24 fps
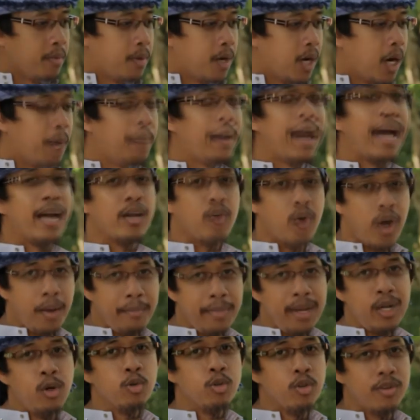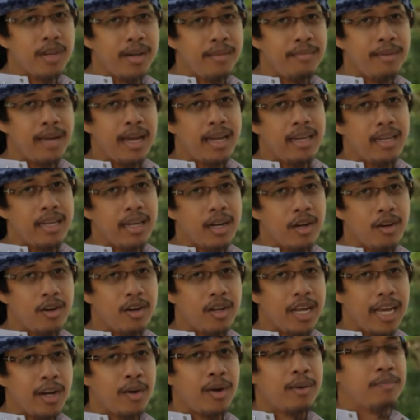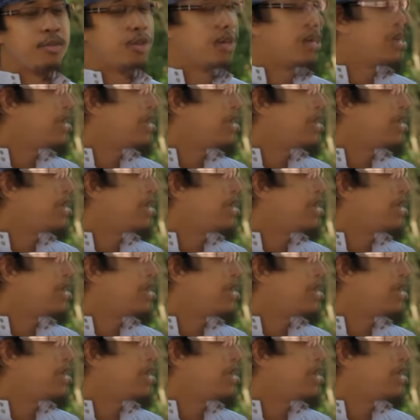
พราะเขาผ่านความไม่รู้ตรงนั้นมาเนี่ยเขาก็ให้ความ